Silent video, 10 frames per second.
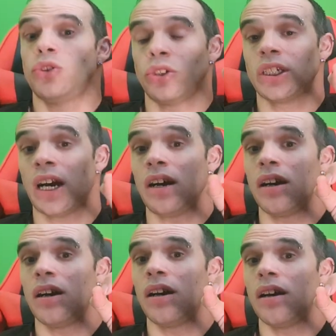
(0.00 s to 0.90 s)

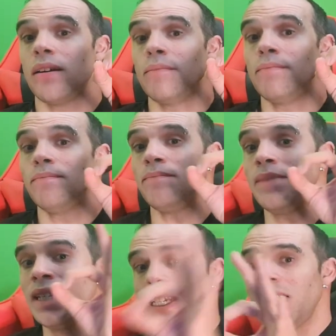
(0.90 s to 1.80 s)
jusqu'à
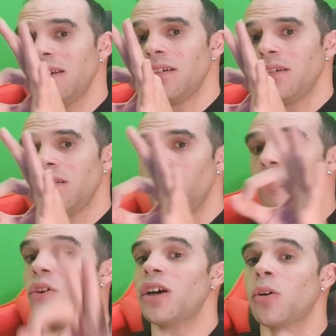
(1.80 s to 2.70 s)
midi.
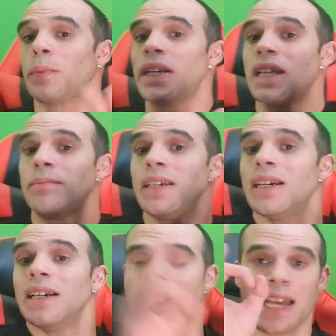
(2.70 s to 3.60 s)
Vous l'aurez compris les amis,
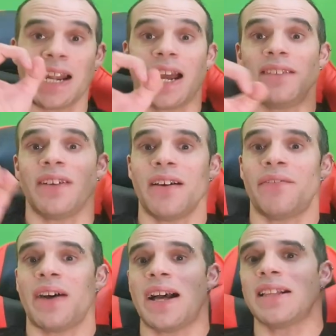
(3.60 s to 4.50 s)
c'est un live
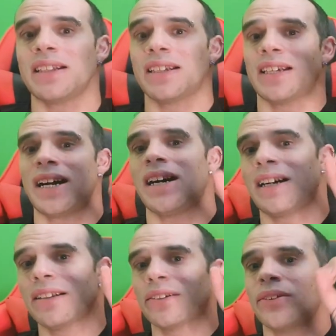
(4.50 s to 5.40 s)

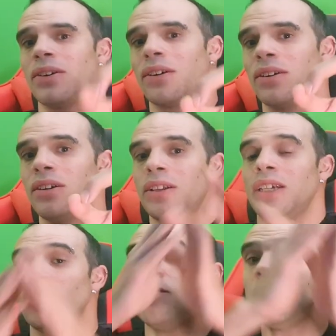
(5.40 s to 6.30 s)
24 heures.
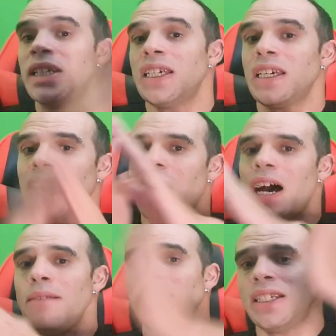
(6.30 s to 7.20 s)
C'est de midi
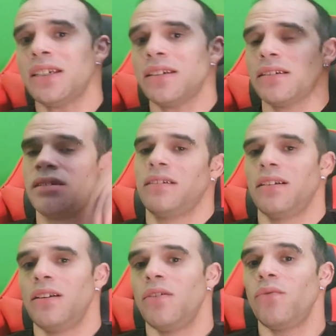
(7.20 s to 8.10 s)
à midi.
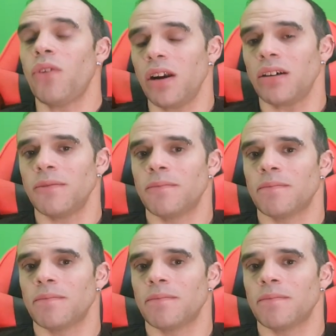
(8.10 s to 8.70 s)
Voilà.